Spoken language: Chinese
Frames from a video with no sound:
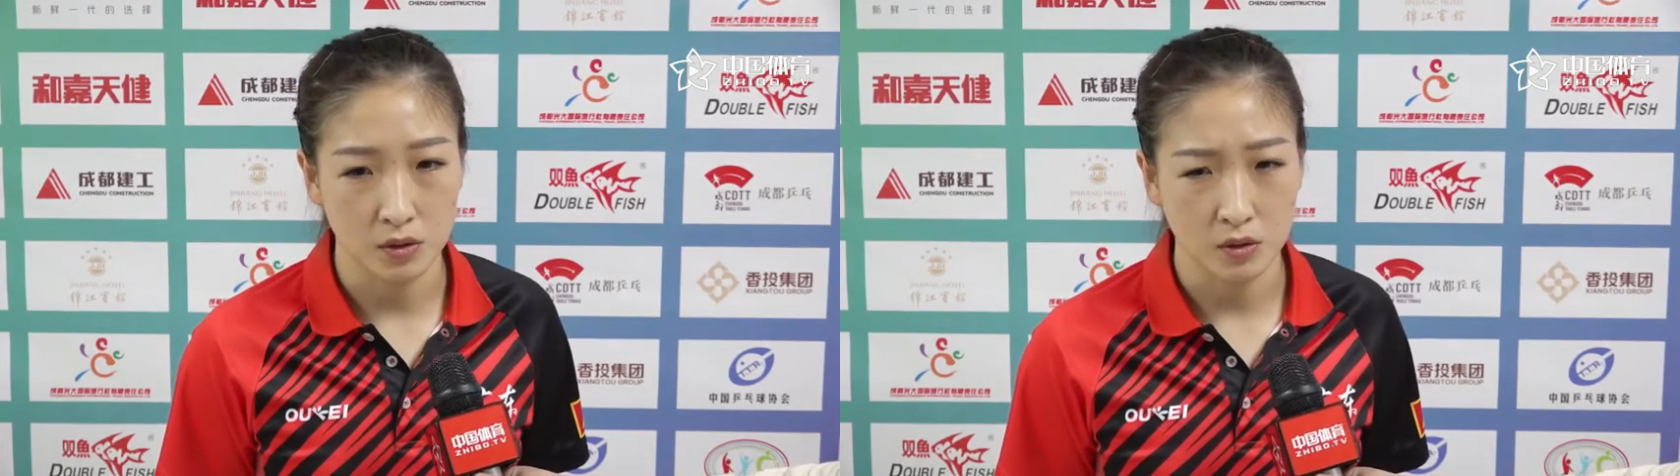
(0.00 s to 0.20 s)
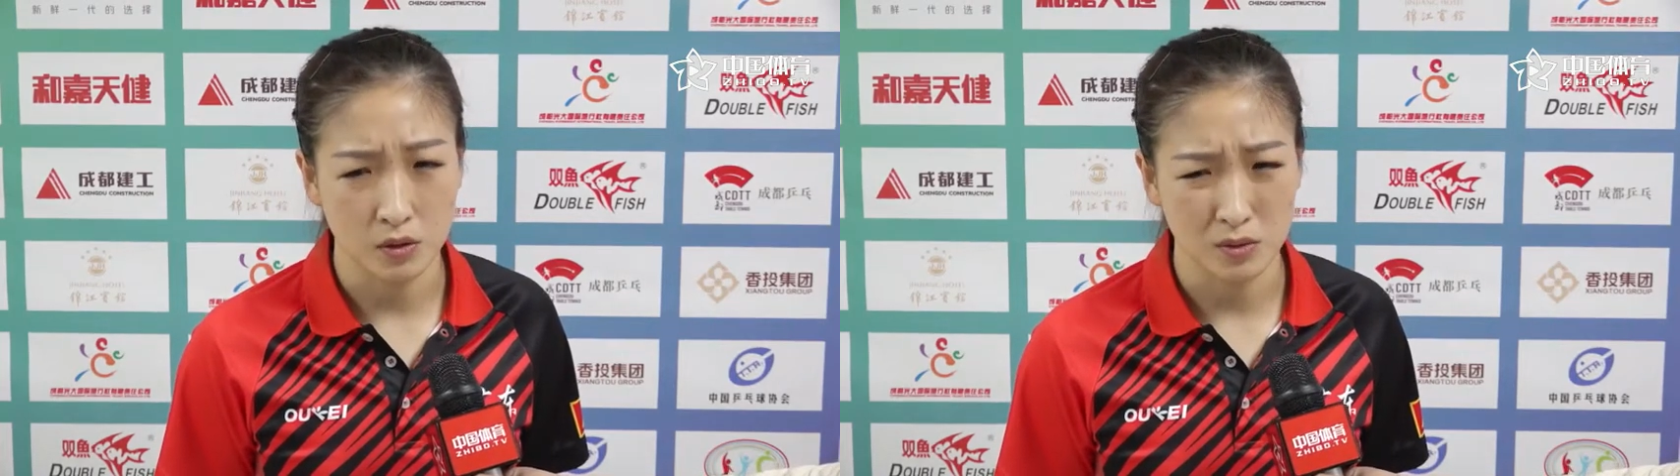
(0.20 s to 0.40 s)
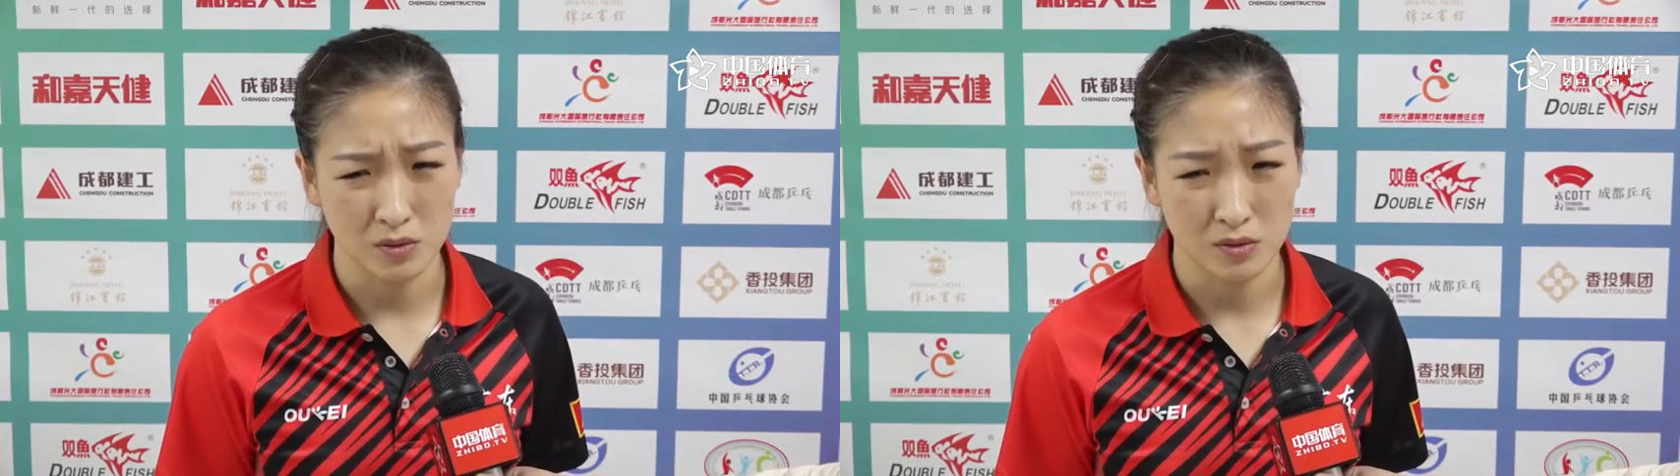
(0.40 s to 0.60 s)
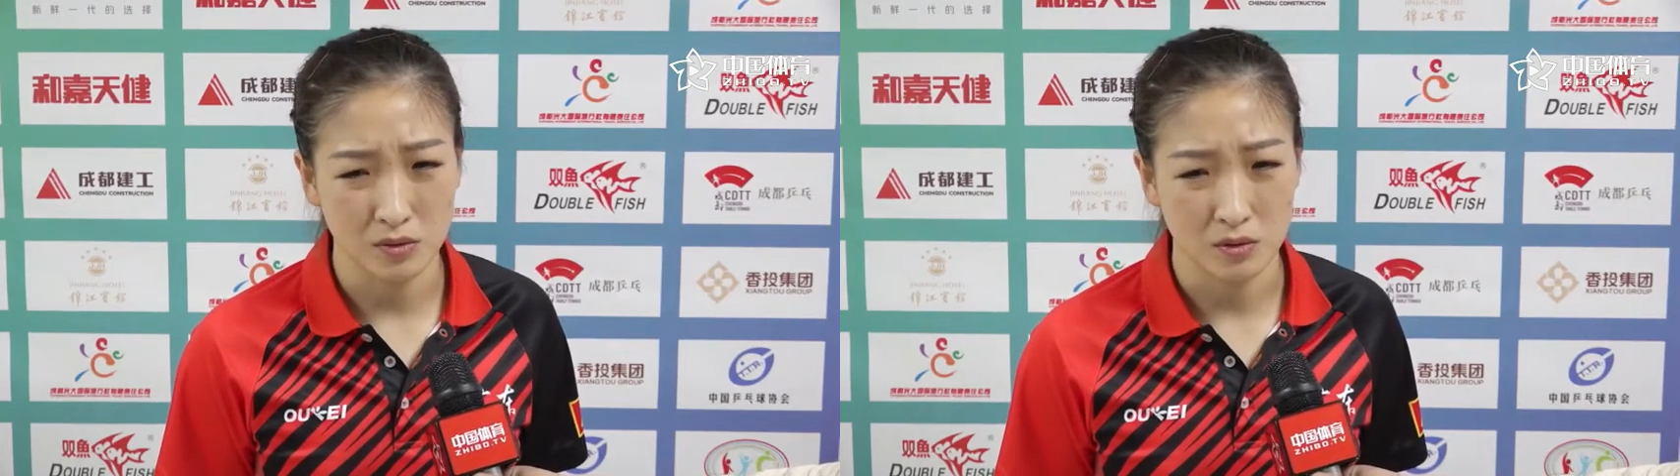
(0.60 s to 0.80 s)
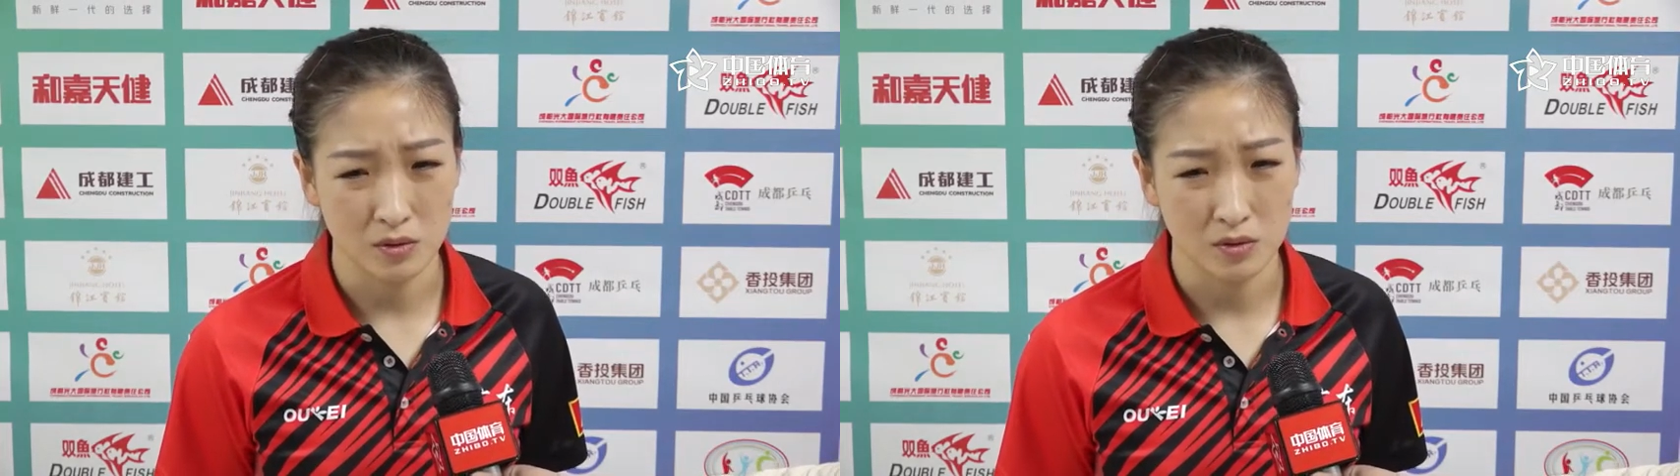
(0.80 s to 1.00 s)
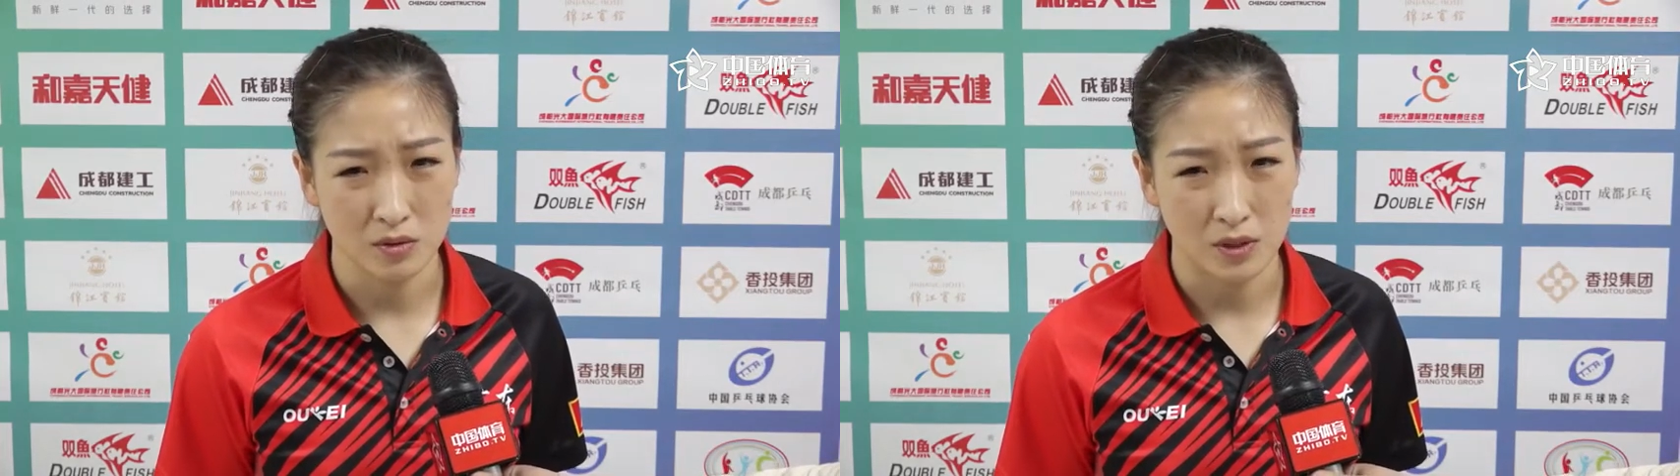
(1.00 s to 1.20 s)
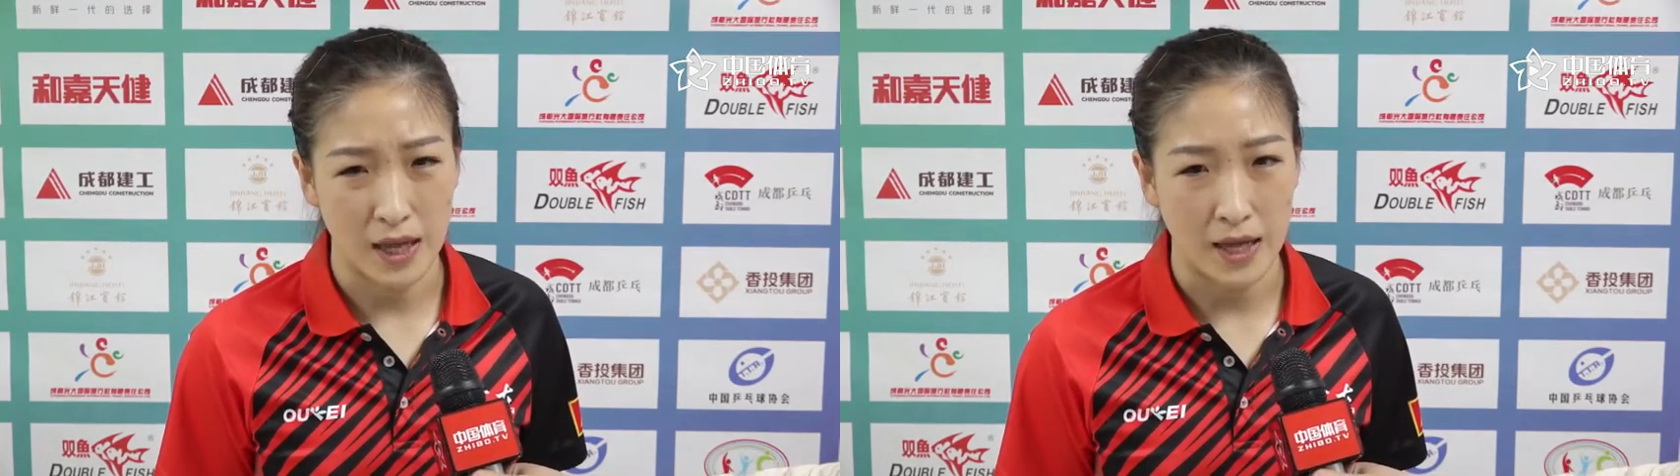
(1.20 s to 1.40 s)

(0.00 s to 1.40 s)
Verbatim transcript: 能够就是